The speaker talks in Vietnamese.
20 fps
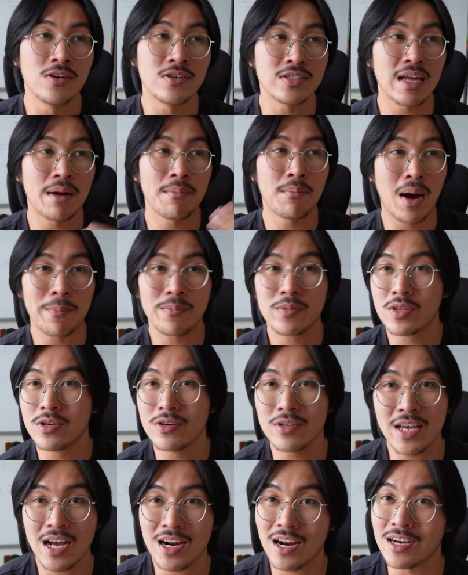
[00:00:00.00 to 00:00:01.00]
Người ta mập chưa
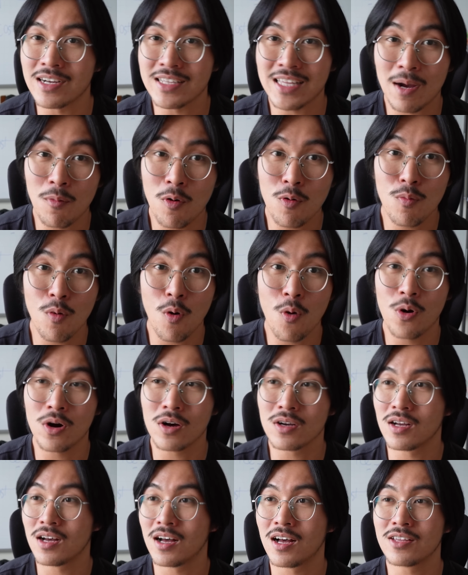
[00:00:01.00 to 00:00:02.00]
chắc là người ta muốn mua
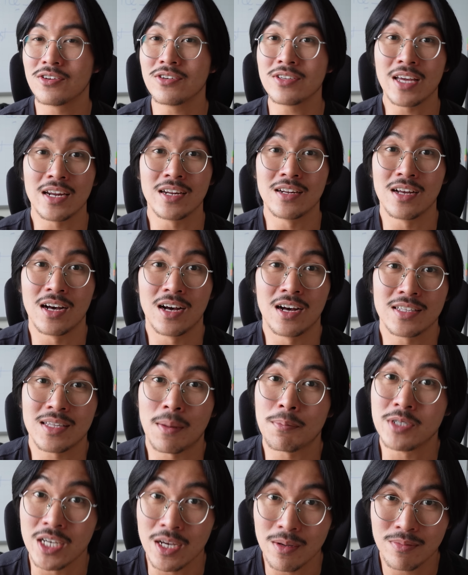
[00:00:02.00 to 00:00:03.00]
chương trình tập
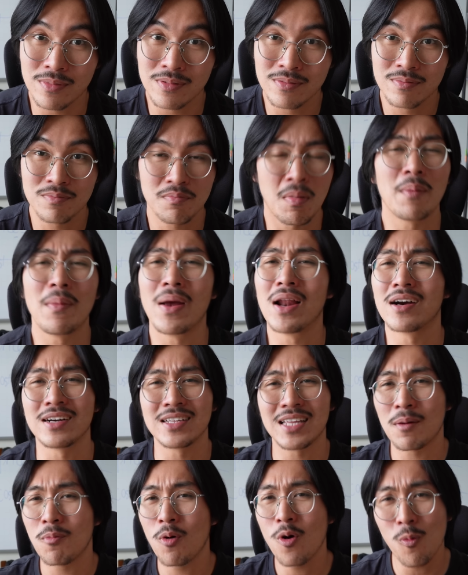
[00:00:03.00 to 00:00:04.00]
gym, maybe là người
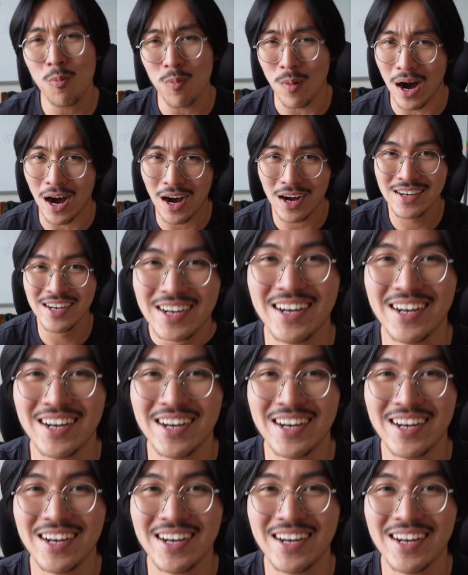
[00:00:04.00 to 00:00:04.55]
ta muốn hút mỡ